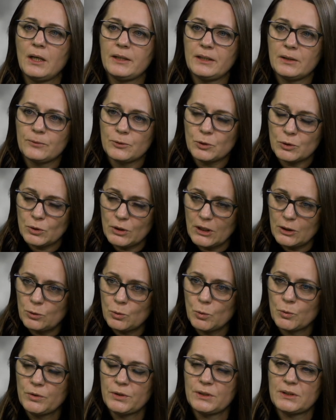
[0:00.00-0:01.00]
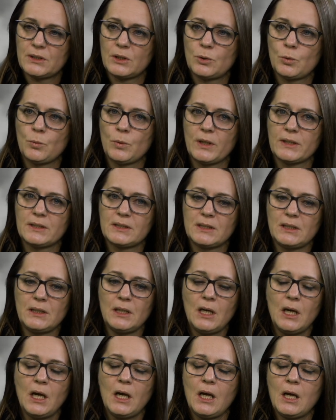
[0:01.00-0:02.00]
je w tej trudnej
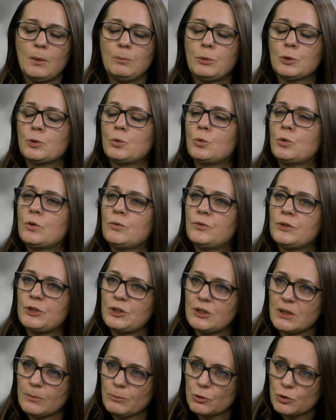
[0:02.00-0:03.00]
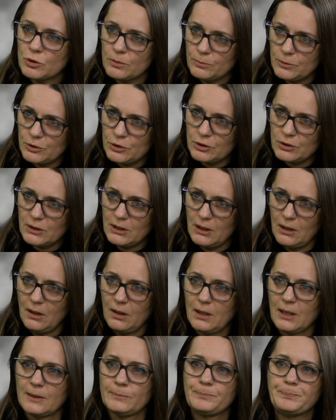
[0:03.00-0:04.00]
sytuacji bo dróg wyjścia może być
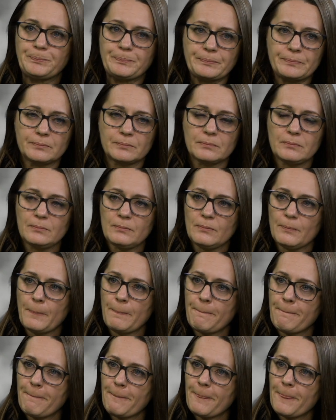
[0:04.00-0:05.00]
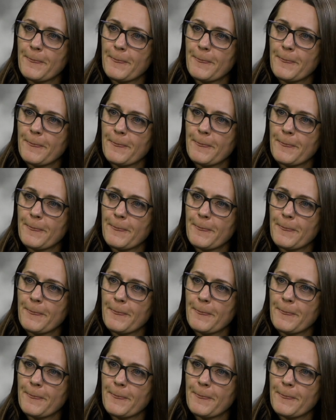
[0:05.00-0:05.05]
kilka. No właśnie, jak one sobie